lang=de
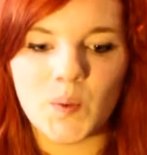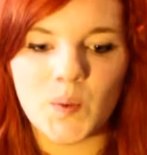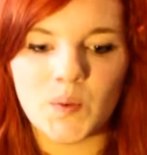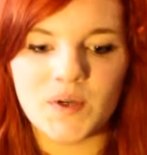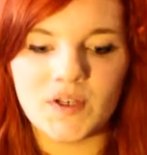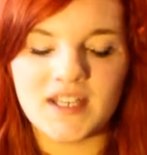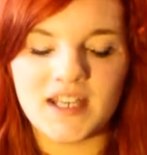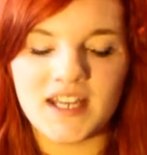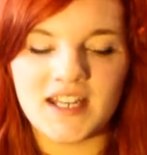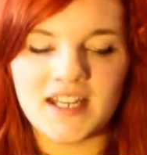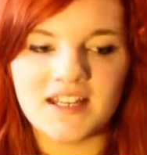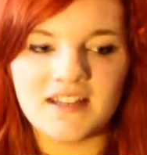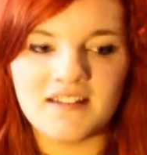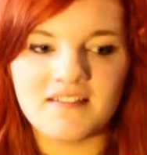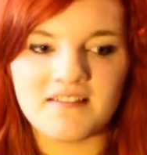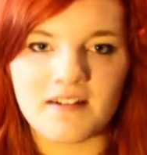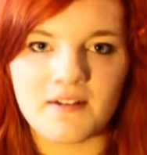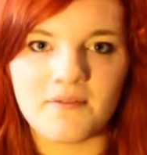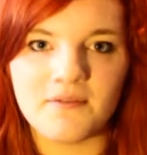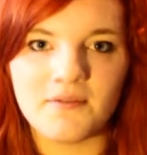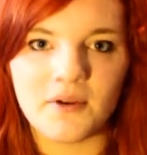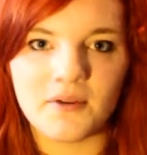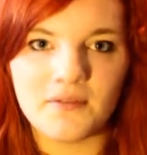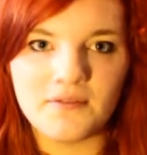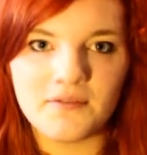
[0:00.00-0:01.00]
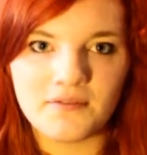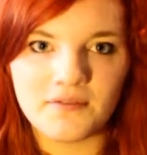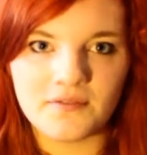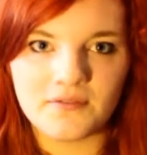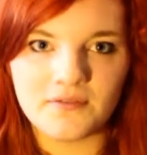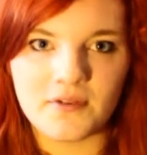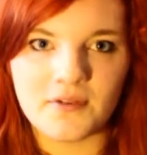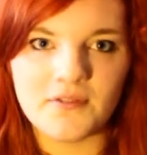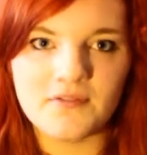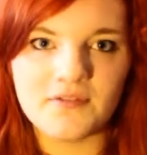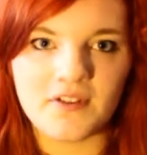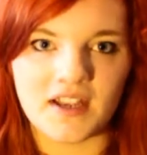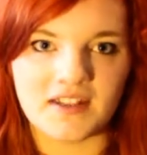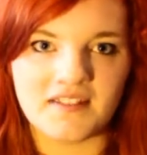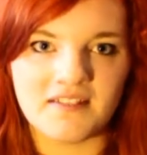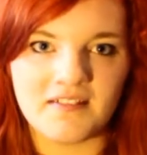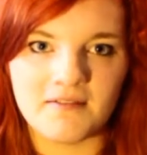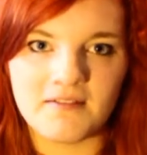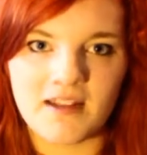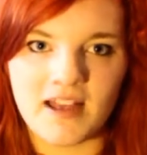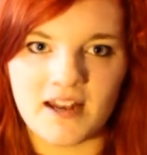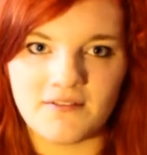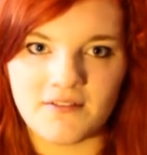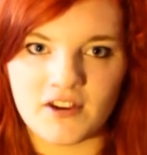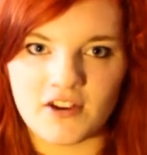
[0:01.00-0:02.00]
Und jede dieser fünf, fünf,
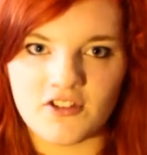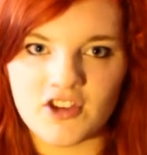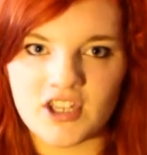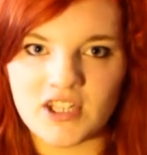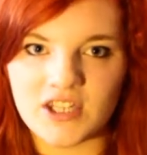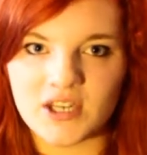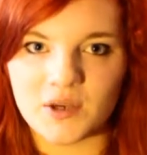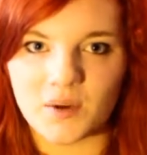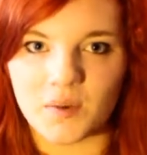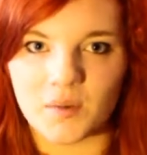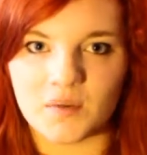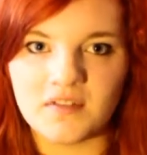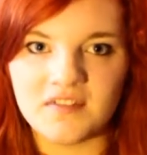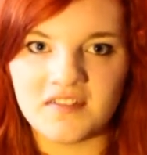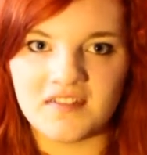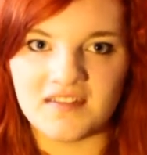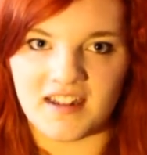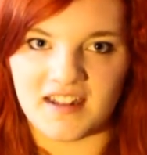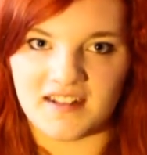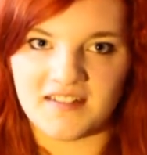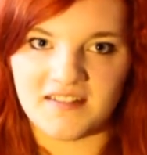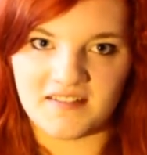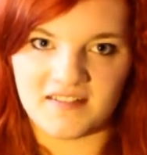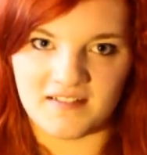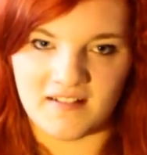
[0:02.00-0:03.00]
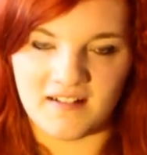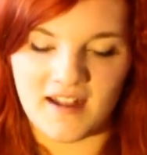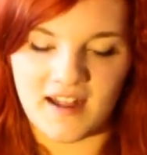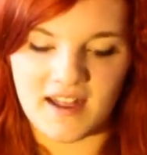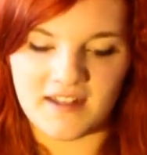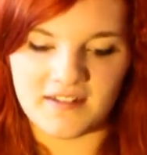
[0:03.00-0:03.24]
Fraktionen hat verschiedene Grundsätze.